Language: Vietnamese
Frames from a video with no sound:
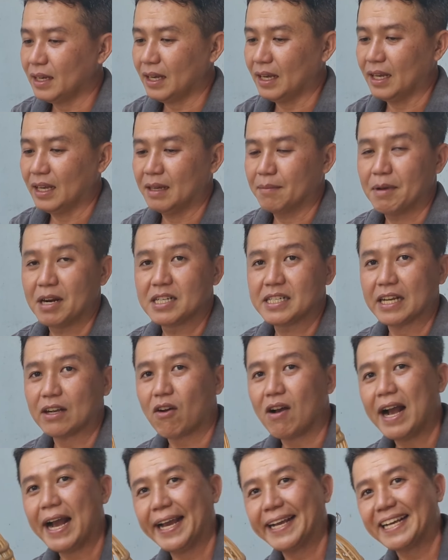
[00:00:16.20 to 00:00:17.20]
À, mình sẽ
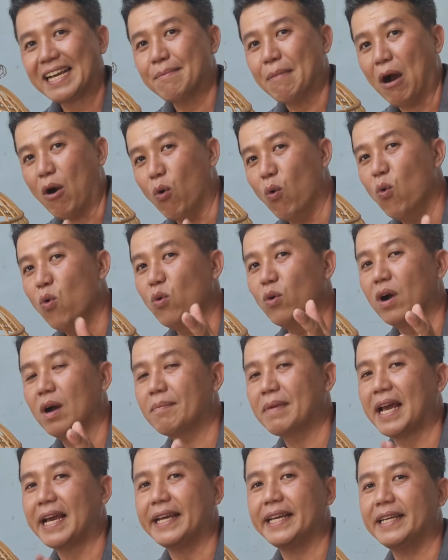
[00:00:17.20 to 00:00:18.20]
có hai cái mẫu
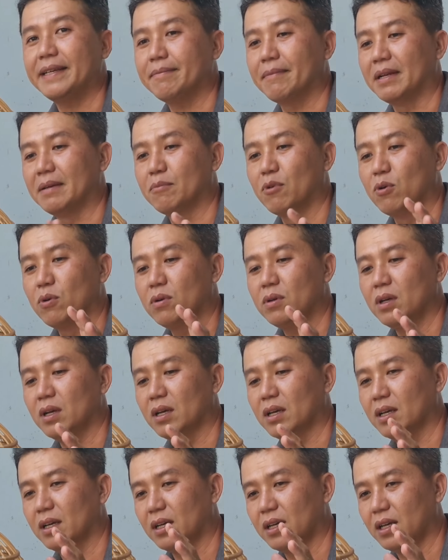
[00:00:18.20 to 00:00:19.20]
hôm nay mình muốn
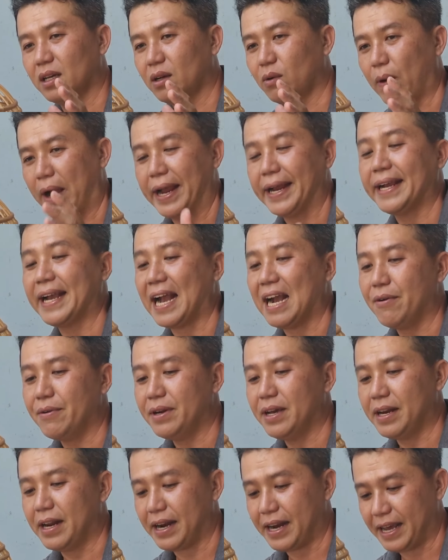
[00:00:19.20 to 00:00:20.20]
quảng
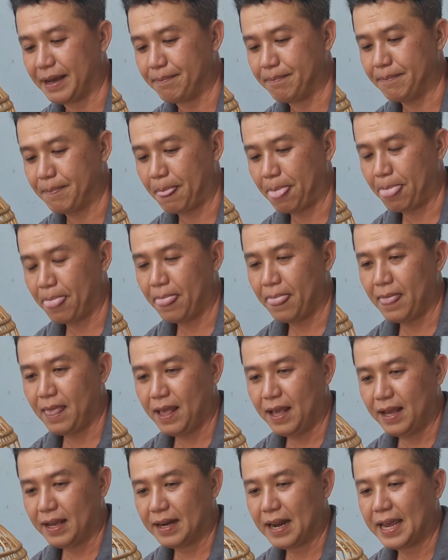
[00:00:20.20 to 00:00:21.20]
cáo đến anh em.
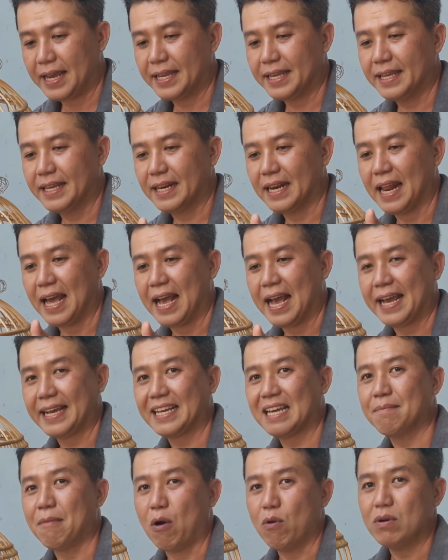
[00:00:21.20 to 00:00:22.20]
Đây là
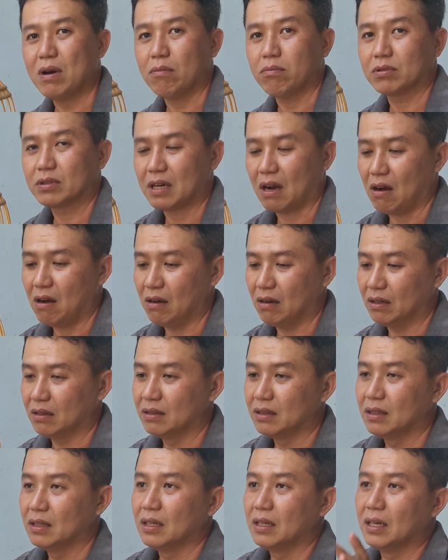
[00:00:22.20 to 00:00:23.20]
hai cái mẫu lồng tròn.
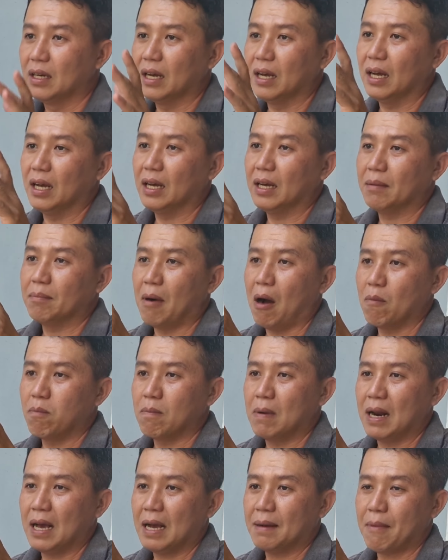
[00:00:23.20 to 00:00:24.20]
À,
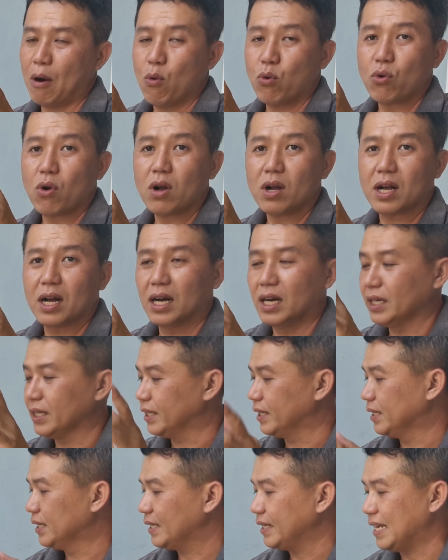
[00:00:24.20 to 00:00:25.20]
một mẫu có
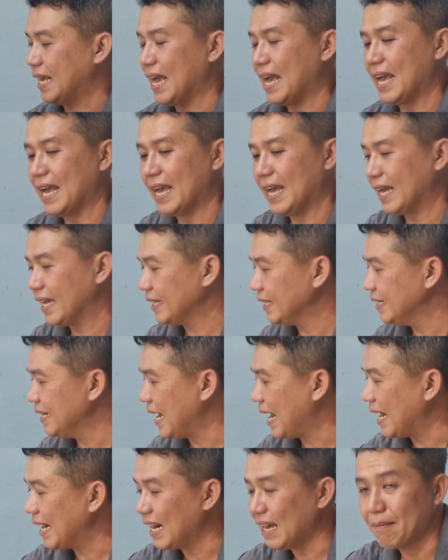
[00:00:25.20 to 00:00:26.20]
cơi và cái thứ
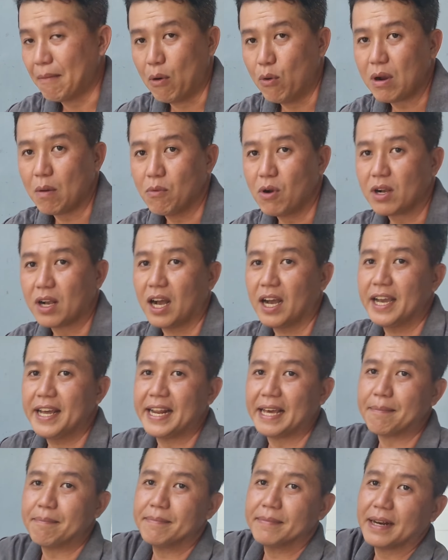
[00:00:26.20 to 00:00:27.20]
hai là mẫu không có
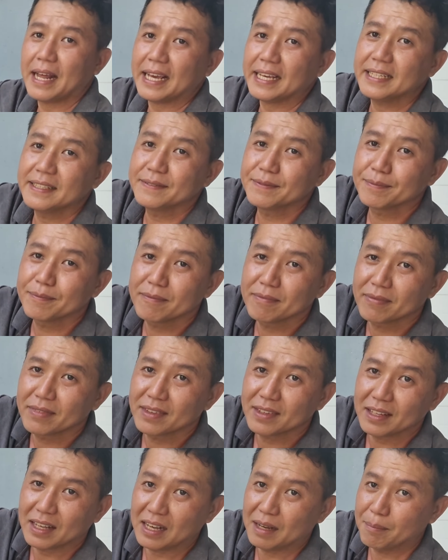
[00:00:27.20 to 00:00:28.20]
cơi nè. Đây,
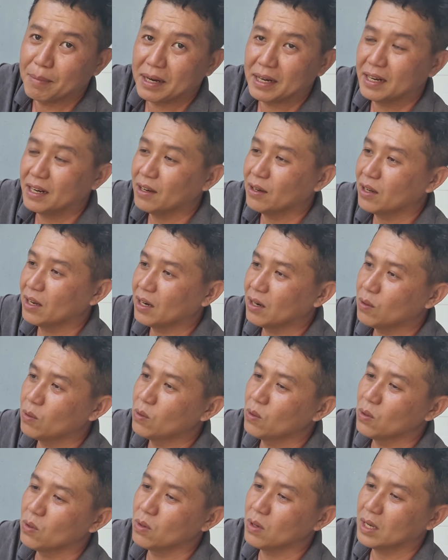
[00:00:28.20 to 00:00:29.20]
À, mình
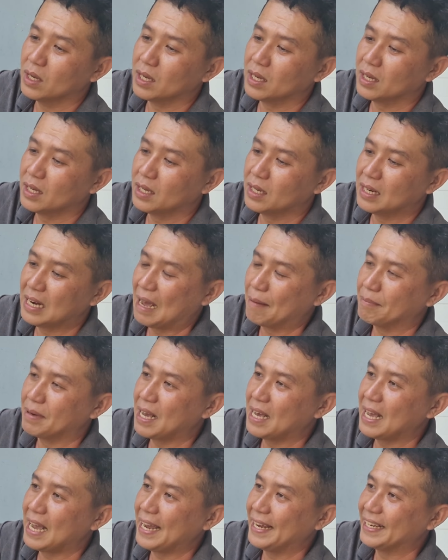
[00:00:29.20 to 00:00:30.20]
luôn luôn à, làm
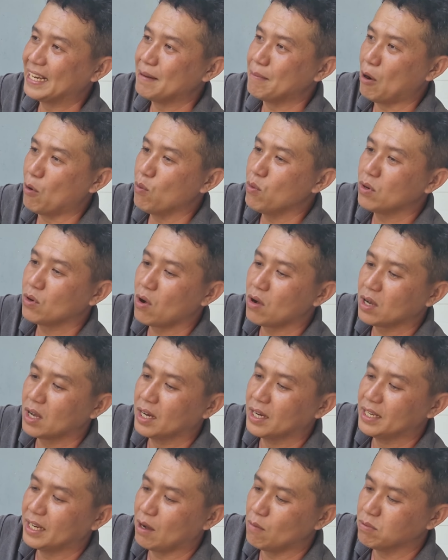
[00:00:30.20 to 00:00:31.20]
ra hai cái mẫu có
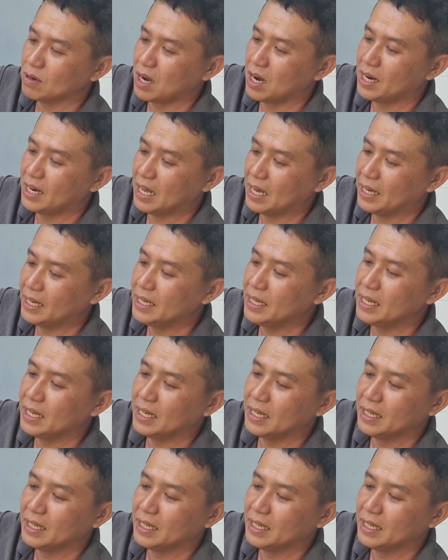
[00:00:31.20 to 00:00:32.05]
cơ và không cơ để